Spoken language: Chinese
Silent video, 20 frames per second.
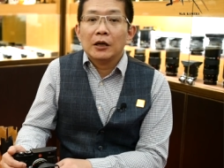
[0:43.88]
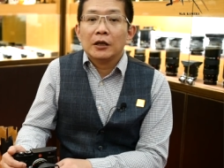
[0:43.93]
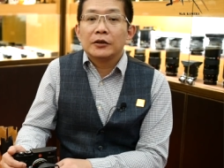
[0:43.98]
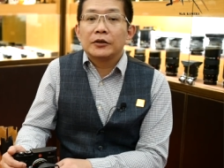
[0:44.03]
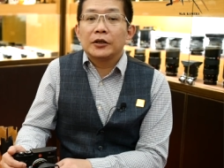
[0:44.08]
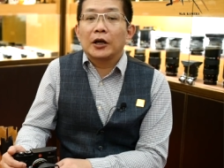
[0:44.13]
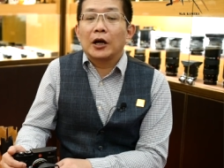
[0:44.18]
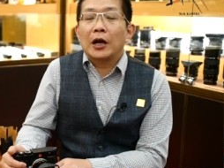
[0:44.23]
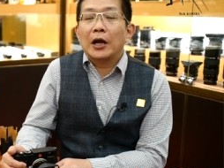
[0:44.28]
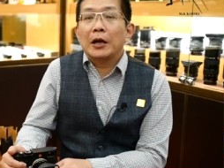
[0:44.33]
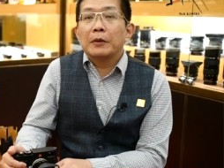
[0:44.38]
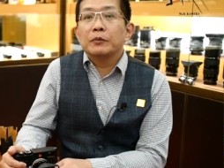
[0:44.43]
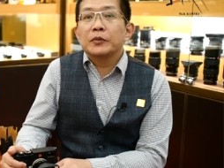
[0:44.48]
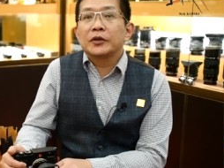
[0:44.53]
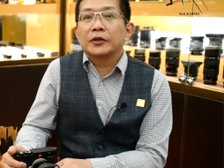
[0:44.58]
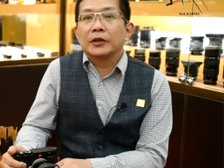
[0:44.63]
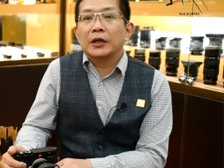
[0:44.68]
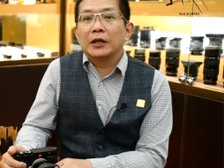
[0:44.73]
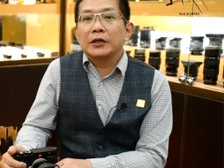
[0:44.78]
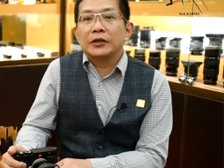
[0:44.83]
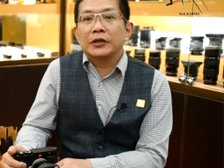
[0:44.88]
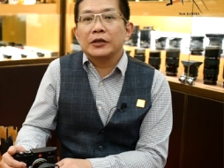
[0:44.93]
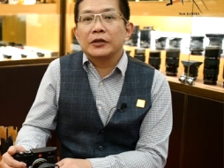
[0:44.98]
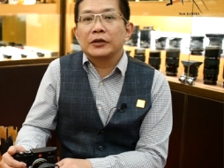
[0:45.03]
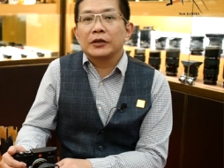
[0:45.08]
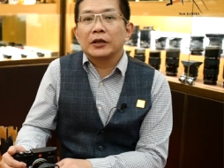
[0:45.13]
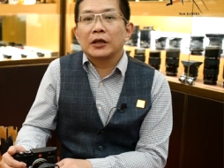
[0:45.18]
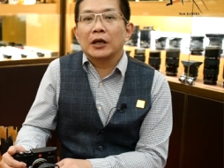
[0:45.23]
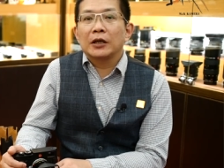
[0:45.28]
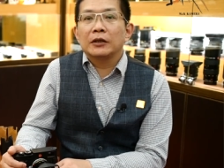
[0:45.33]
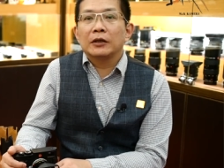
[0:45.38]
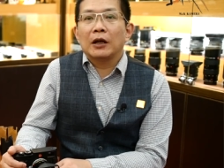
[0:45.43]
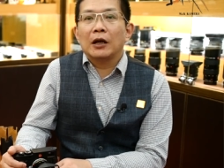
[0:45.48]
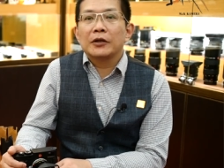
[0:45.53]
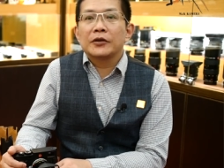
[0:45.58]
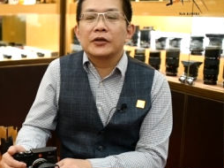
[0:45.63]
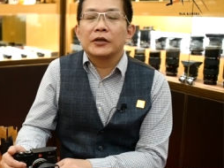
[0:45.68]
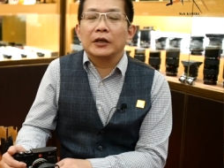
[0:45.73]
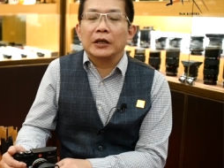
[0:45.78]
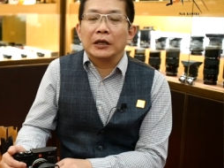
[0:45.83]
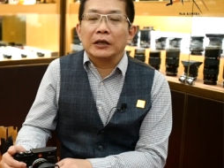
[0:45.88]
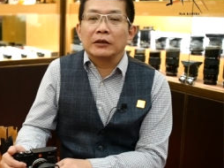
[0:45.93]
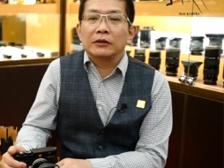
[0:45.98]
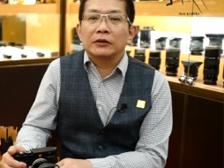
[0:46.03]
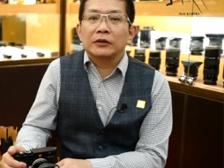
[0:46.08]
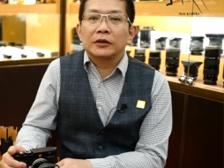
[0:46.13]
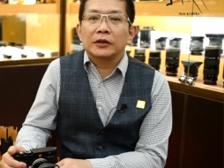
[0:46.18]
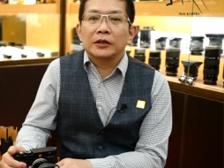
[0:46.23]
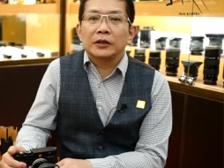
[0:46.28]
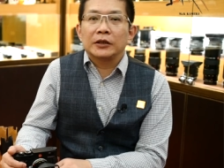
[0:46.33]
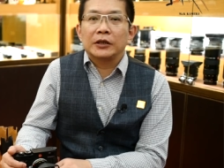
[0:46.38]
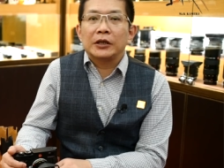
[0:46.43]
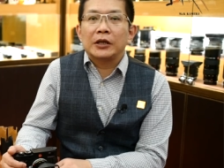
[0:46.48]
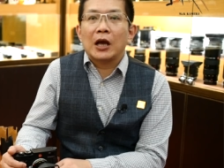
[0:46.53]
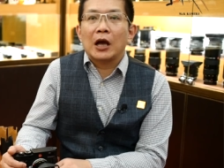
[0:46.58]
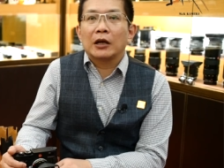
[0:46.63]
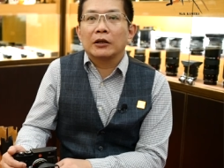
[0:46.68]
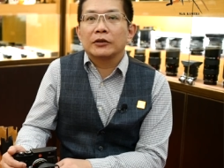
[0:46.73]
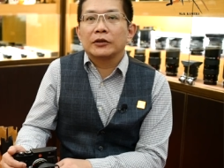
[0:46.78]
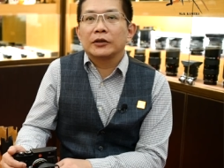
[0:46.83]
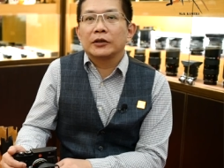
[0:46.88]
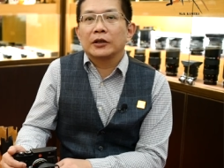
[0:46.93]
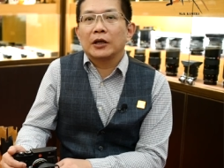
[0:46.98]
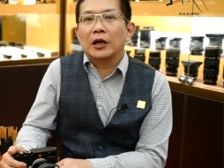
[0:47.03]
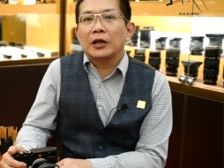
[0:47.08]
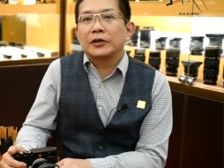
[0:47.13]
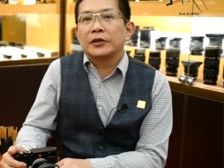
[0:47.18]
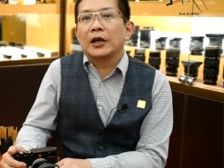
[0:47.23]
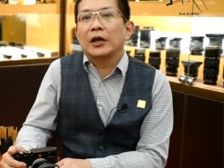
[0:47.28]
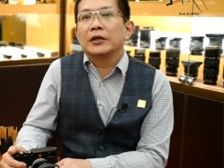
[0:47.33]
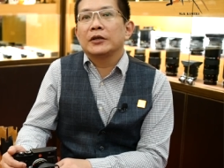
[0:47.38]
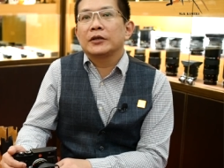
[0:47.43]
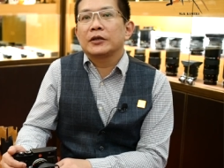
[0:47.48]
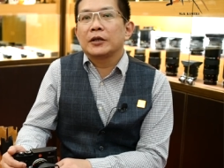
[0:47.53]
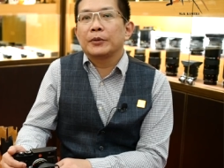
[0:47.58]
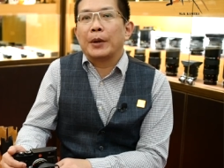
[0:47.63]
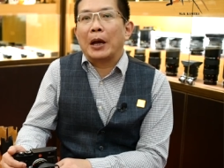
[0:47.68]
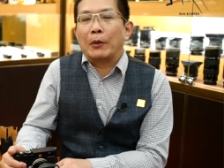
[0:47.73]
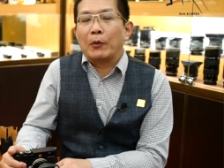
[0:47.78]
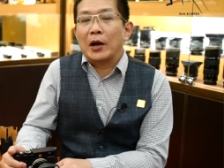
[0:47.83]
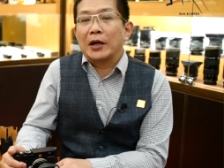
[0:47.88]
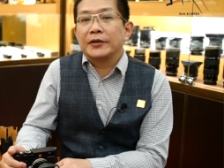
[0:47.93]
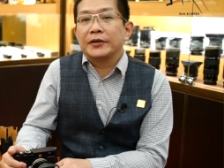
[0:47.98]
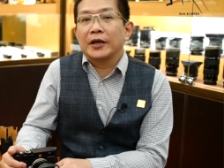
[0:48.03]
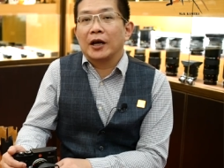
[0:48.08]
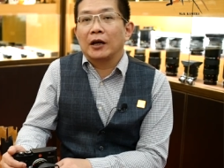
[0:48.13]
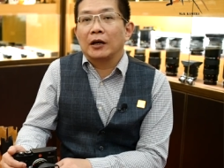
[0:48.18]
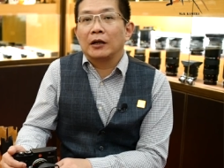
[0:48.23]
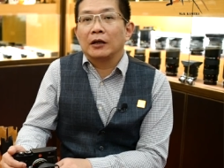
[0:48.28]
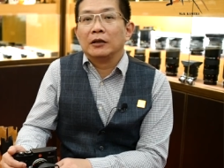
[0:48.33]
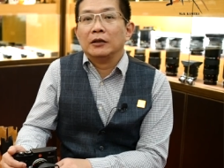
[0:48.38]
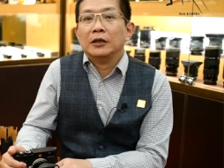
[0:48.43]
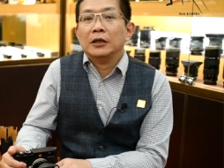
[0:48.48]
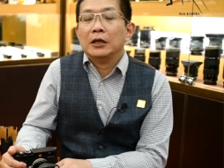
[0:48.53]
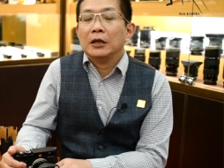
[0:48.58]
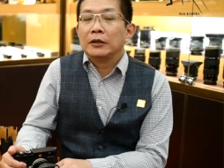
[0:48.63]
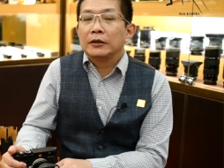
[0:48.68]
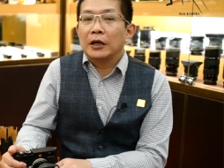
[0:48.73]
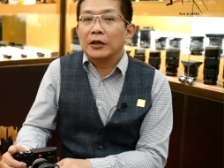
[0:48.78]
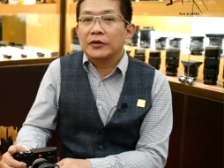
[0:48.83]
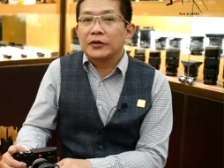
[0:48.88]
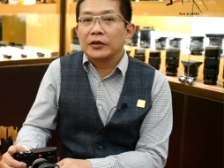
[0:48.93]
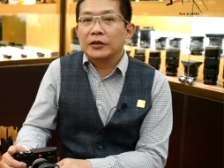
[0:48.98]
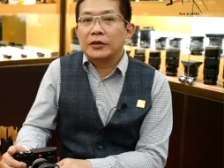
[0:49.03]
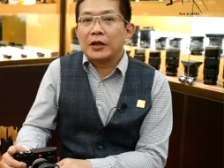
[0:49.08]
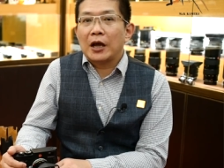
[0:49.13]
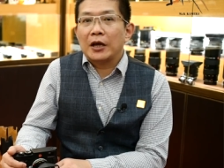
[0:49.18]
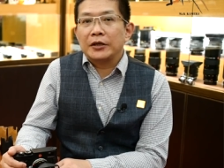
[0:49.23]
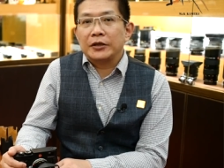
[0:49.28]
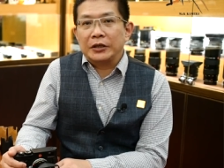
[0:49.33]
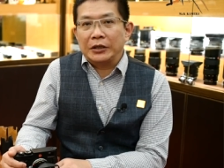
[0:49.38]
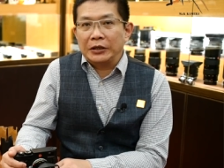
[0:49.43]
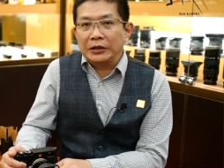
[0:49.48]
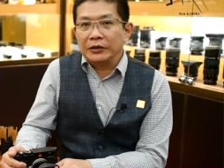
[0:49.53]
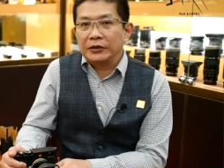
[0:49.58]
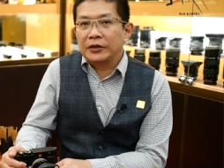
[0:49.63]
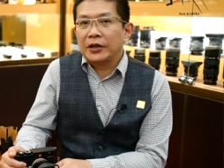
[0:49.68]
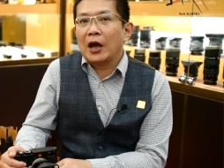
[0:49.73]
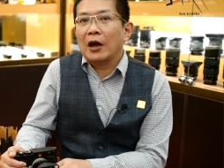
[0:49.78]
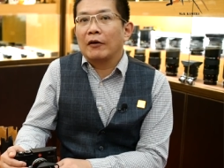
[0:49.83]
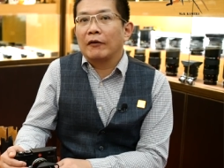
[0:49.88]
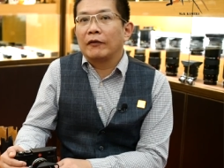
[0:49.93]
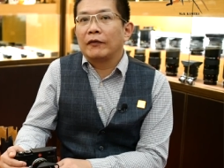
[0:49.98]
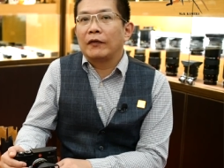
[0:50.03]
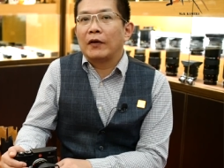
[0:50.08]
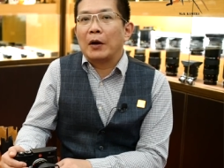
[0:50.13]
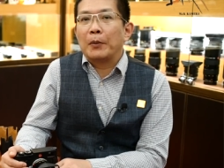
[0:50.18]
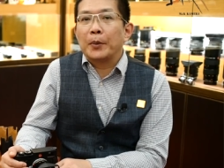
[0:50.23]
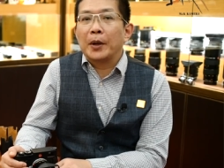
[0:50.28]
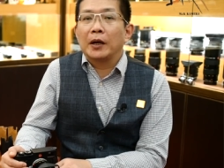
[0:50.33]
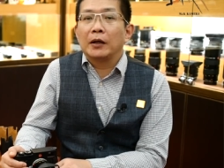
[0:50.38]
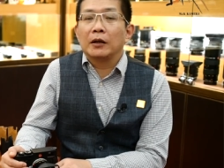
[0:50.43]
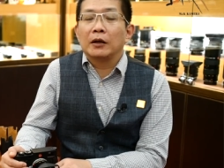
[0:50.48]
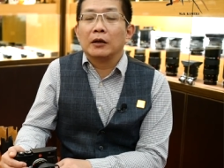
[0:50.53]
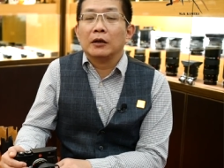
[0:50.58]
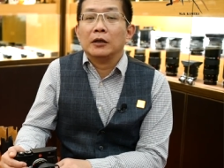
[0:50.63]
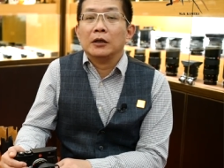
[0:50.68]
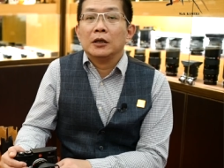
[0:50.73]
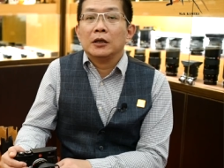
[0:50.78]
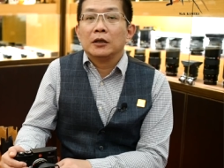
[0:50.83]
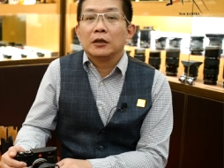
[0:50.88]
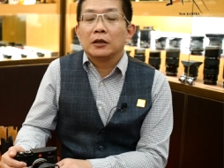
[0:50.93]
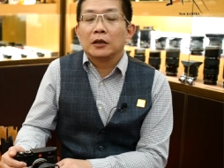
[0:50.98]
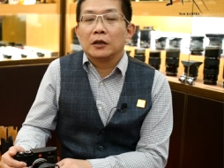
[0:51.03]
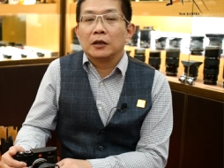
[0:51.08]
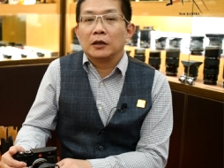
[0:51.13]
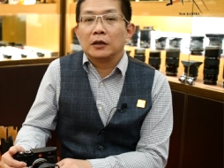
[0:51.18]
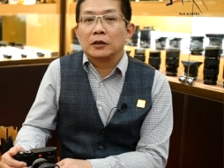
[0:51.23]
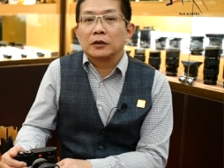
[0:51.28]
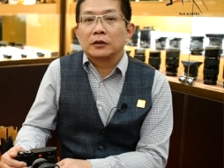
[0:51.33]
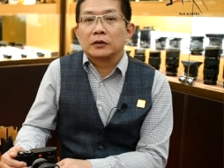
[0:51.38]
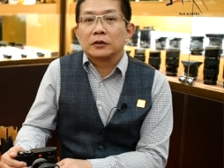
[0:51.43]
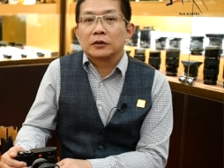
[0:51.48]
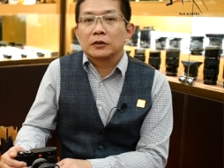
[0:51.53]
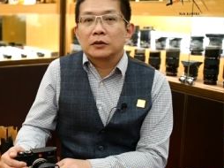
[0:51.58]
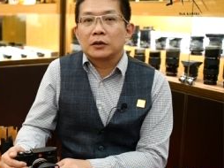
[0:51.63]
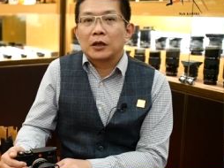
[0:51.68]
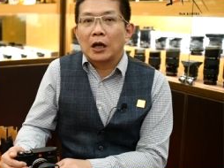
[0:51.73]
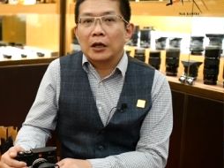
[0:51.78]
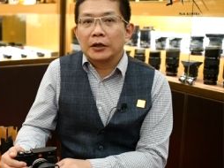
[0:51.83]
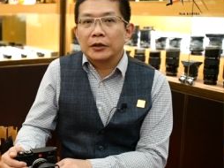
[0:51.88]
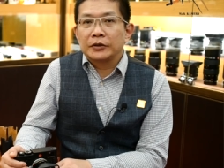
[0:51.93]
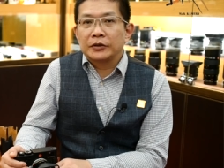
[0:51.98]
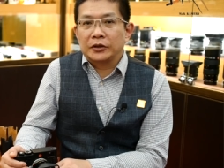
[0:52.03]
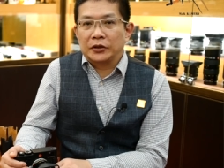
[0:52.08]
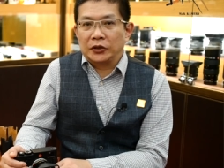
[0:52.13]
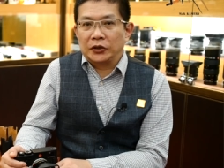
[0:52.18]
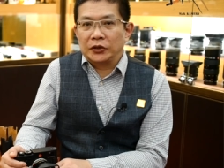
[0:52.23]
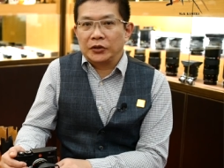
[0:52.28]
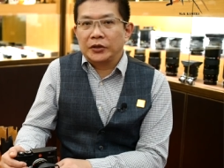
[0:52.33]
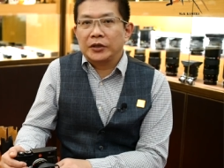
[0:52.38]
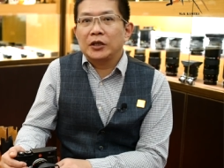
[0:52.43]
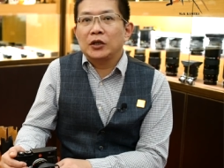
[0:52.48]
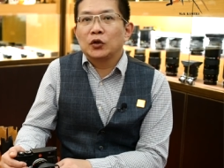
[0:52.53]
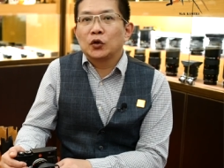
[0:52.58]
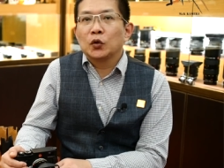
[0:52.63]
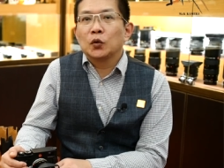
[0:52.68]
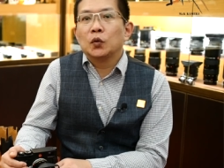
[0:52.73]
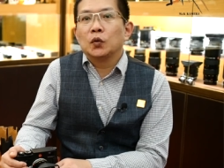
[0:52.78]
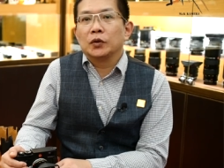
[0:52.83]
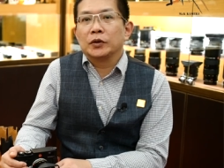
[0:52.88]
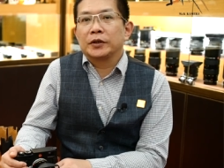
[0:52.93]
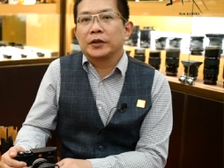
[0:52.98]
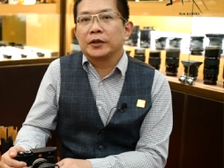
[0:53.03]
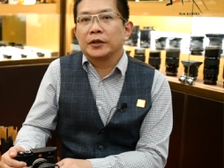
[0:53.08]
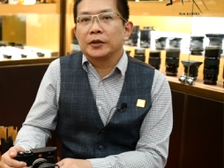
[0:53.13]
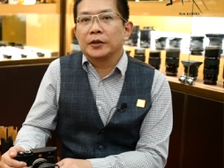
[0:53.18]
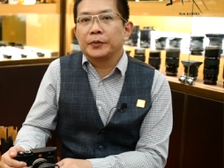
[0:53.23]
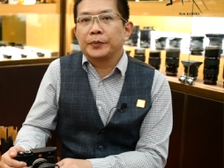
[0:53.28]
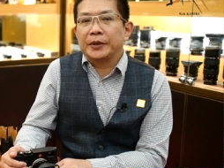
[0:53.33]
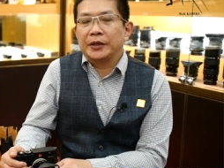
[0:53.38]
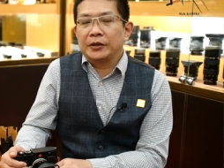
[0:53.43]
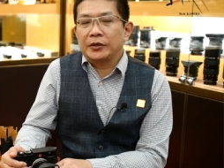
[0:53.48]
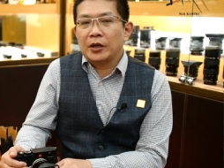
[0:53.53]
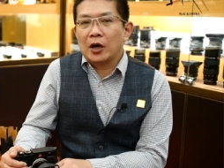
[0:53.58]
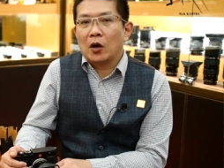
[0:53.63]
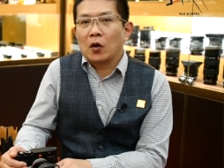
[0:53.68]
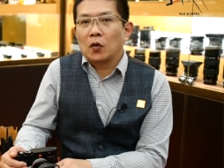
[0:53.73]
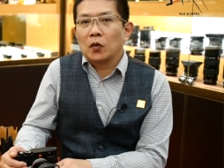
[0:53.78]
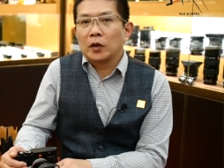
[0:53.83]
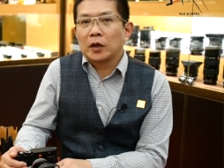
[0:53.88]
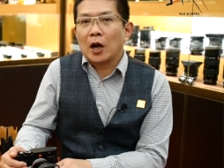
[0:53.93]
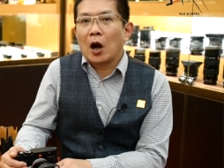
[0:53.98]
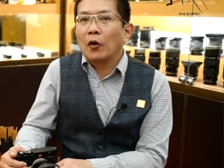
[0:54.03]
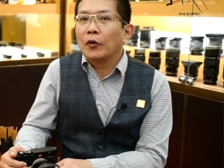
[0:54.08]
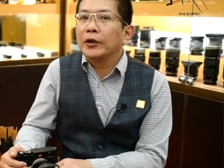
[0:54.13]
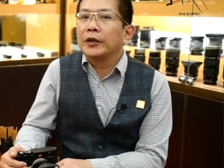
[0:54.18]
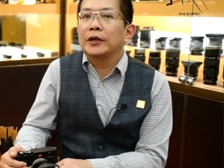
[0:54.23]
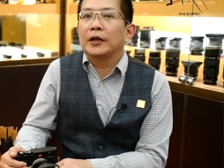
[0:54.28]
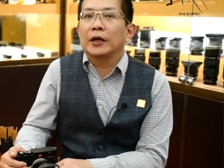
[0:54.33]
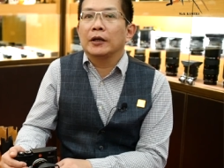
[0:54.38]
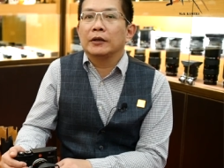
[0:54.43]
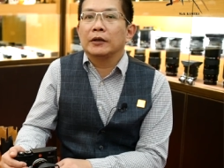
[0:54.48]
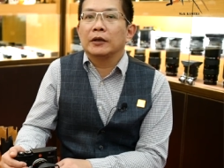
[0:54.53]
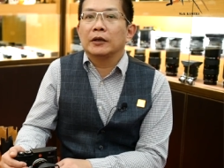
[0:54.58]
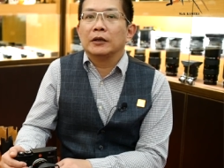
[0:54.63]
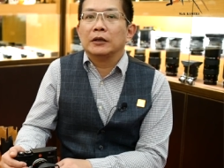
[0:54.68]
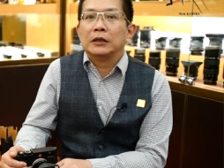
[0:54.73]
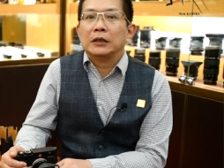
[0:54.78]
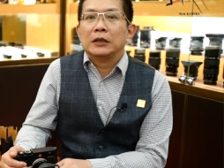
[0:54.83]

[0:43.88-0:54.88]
这个 M 十 呢，其实跟二四零是一样，是两千四百万像了，但是在影像方面呢，呃，它的仔细度是比较高一点的，